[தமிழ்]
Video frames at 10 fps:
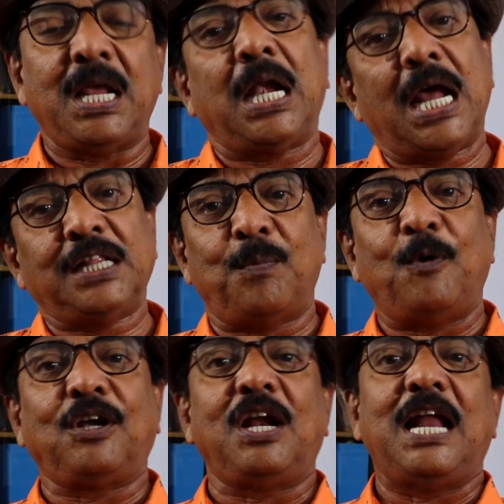ஏன்னா அந்த
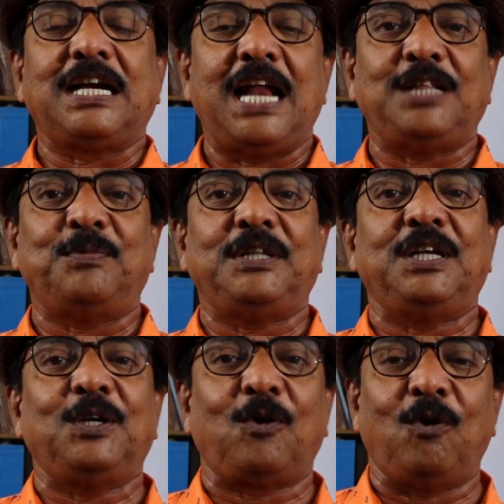பொண்ணுக்கு லக்னாதிபதி
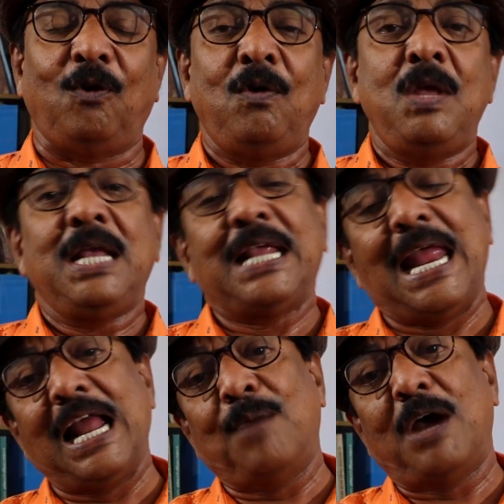இருக்கும்
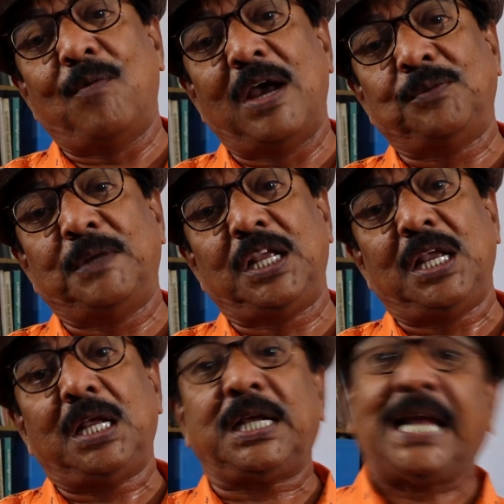ஏழாம் பாவாதிபதி
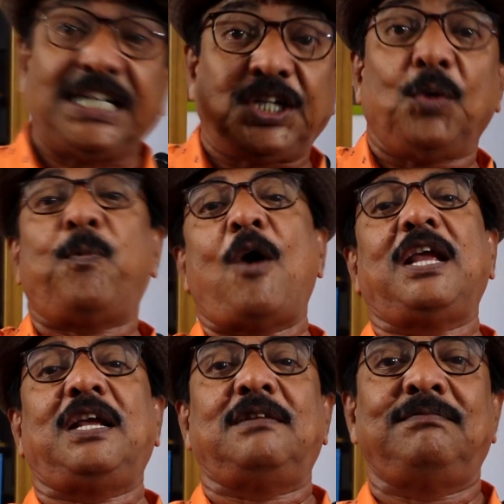கெட்டு போய்